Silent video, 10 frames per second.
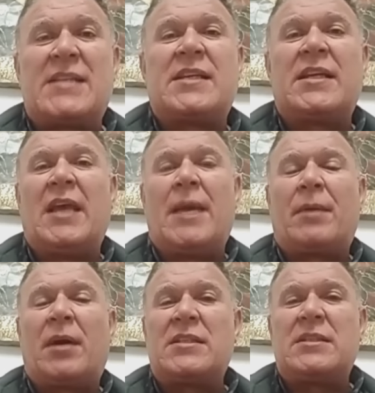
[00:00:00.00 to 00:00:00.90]
الله السيد
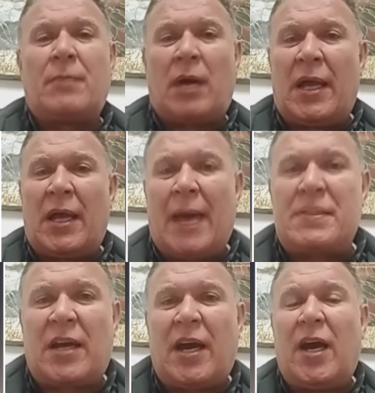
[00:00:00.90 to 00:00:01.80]
نعيم قاسم قالها
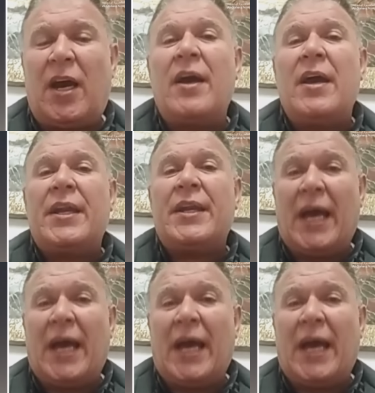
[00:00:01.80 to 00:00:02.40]
بصراحه